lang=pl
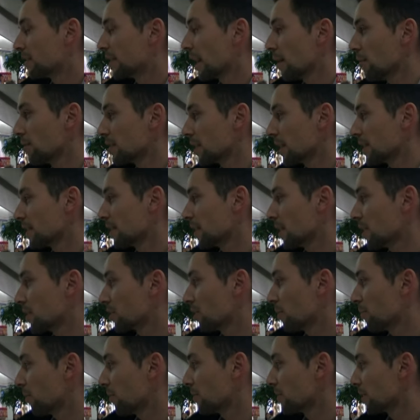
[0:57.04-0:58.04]
Cały czas
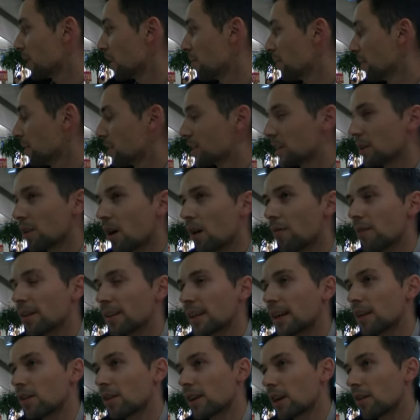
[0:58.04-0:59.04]
zresztą powstają jakieś nowe
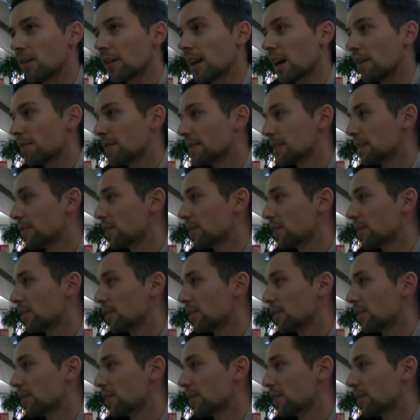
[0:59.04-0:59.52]
tak, choreografie,